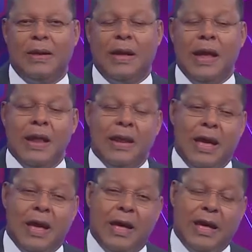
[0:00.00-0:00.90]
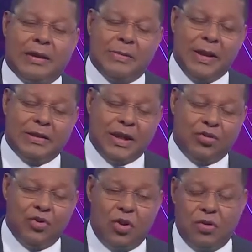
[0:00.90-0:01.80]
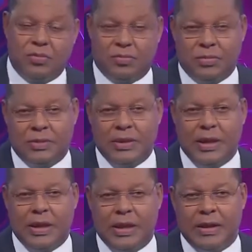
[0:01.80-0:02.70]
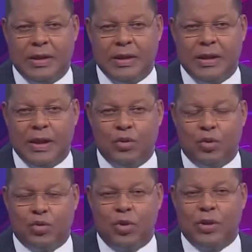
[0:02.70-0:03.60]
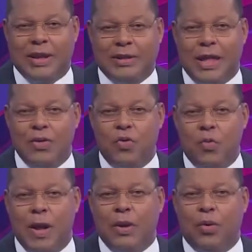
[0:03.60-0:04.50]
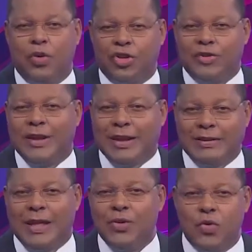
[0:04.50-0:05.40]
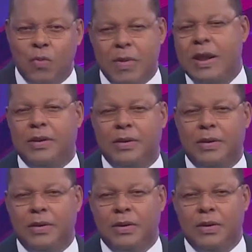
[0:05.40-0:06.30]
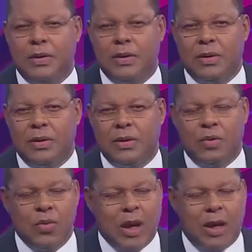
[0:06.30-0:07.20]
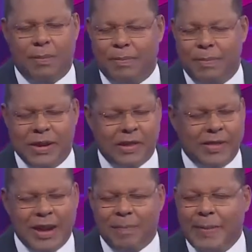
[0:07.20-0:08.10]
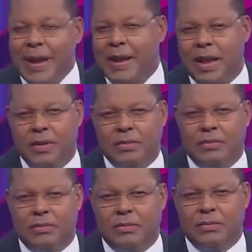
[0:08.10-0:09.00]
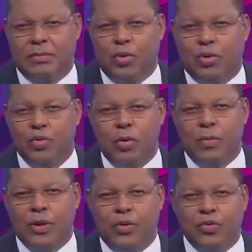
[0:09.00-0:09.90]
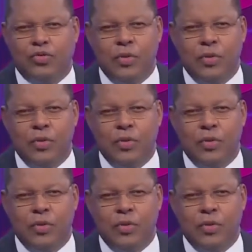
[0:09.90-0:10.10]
En la administración del doctor Castaño Guzmán, Julio César Castaño Guzmán, una verdadera pena porque un hombre con su